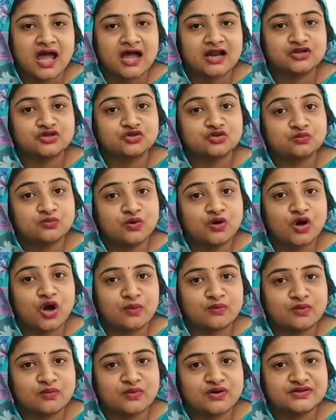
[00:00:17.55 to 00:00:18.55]
আর শুভ
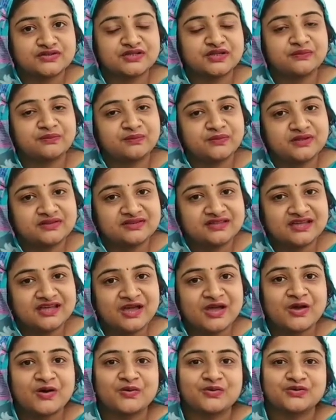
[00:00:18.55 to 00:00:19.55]
নববর্ষের প্রীতি
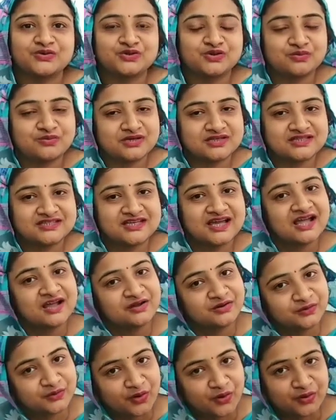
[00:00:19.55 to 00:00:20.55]
ও শুভেচ্ছা
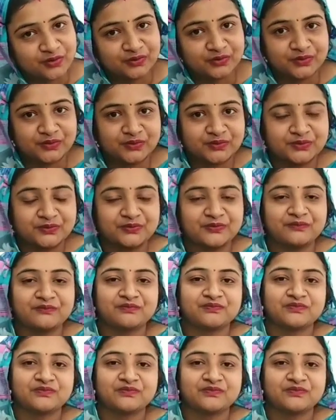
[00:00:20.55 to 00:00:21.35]
গ্রহণ করুন